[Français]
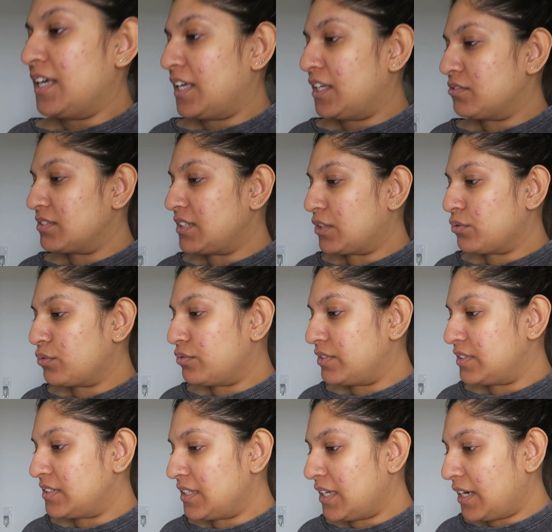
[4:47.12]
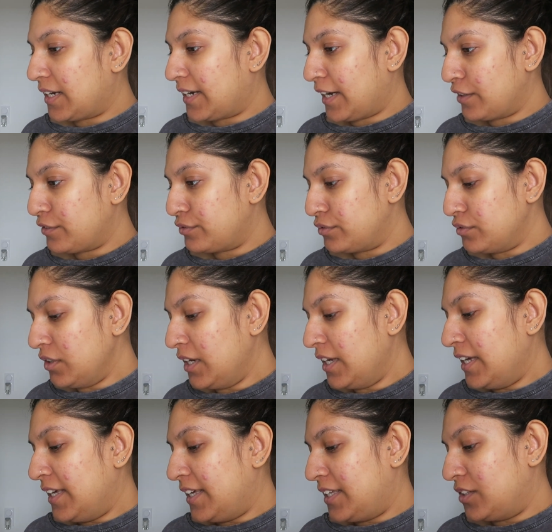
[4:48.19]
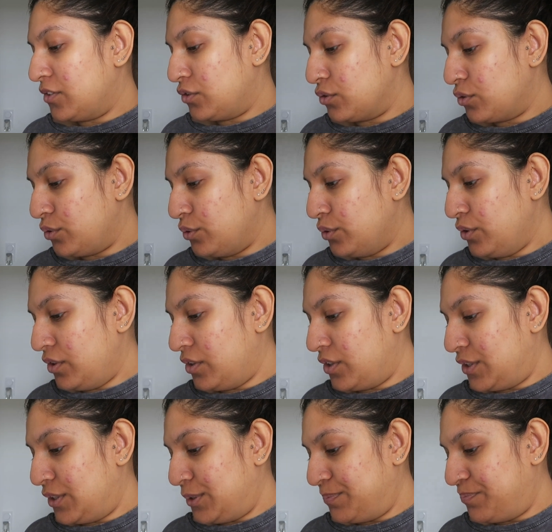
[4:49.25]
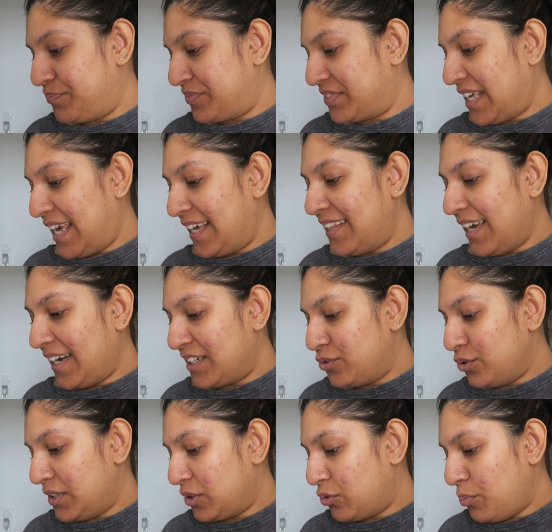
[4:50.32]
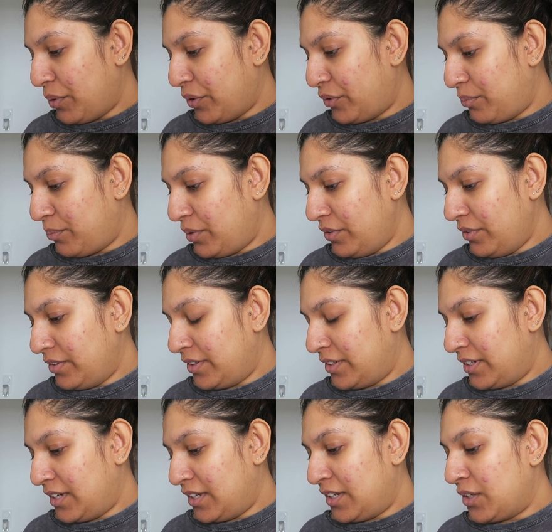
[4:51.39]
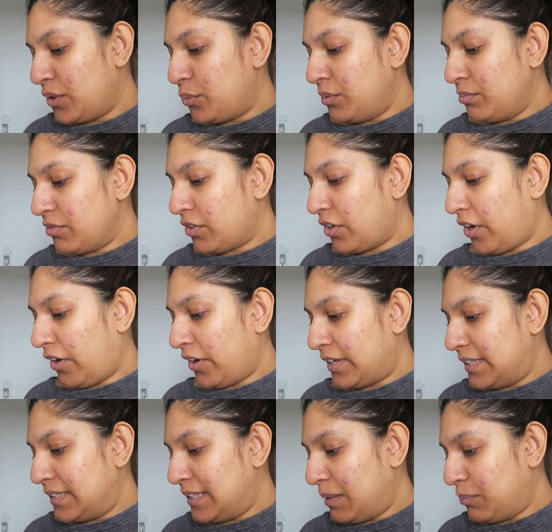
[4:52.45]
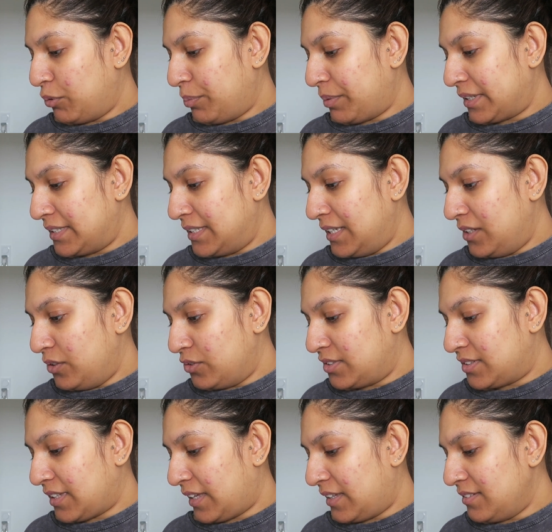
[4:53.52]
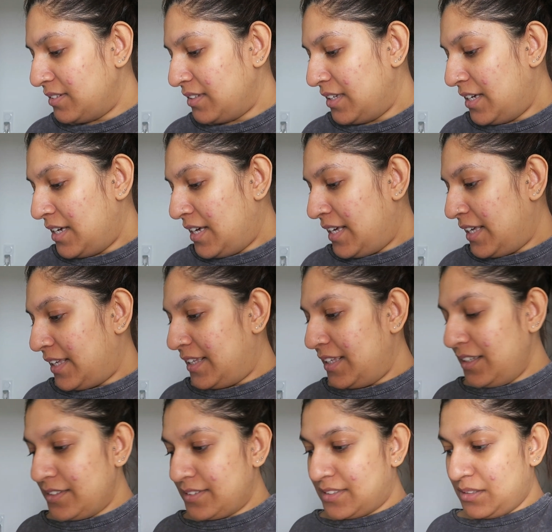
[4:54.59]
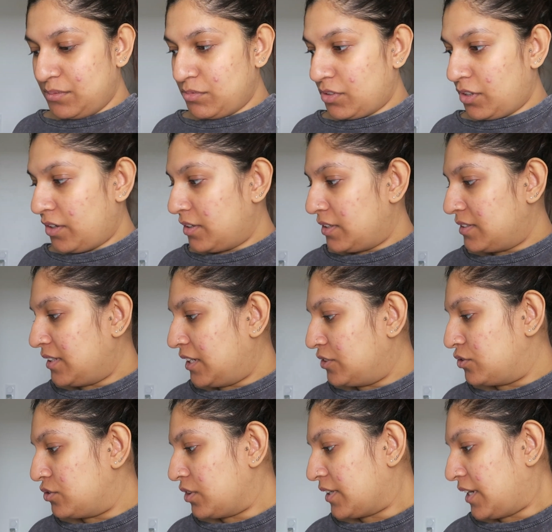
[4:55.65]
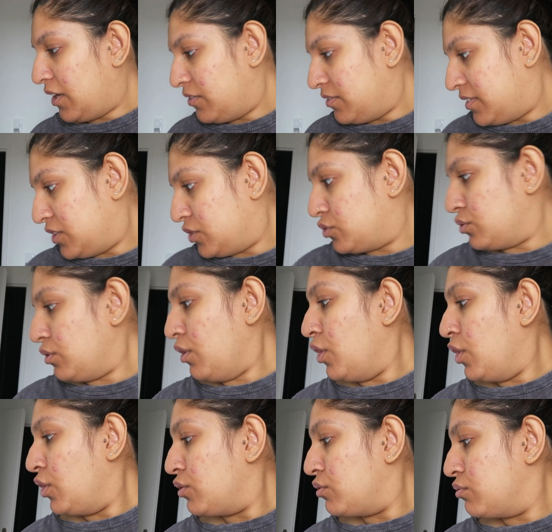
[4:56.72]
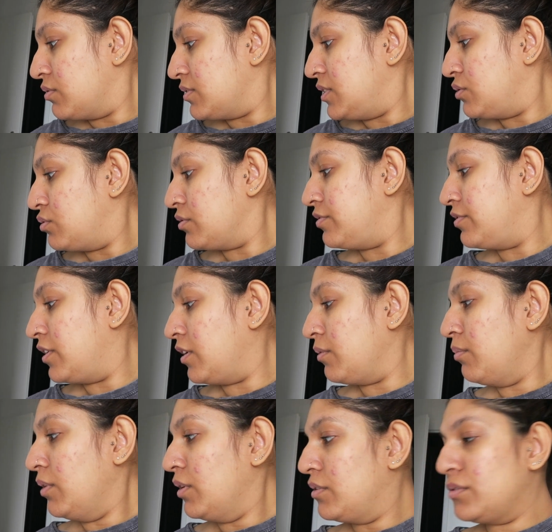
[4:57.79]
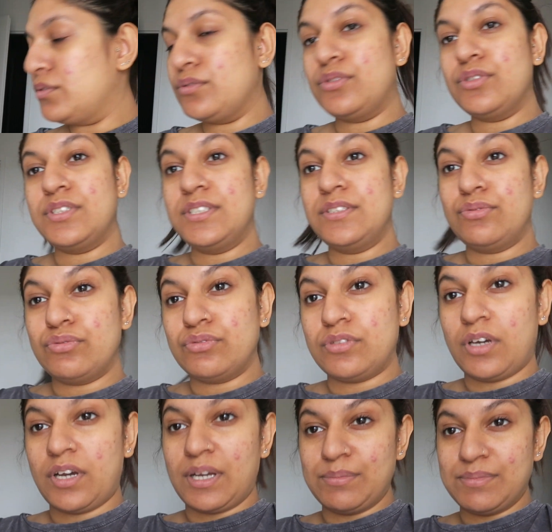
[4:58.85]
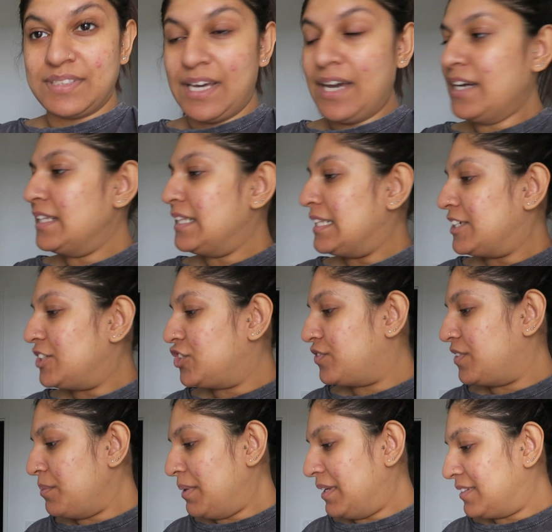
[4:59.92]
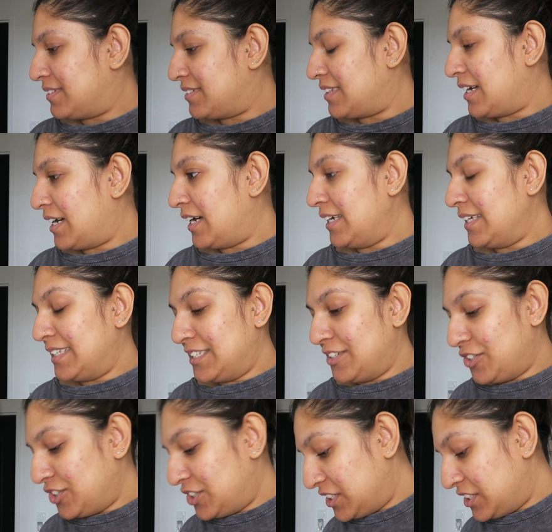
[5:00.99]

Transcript: et on a trouvé ça à Carrefour. Et en gros, euh, ça aide à réduire les comportements, oui mon cœur, inapproprié lié au stress. Et tiens mon cœur. Et ça dure 45 jours. Donc c'est sur forme de diffuseur comme ça. Je vais mettre ça et euh,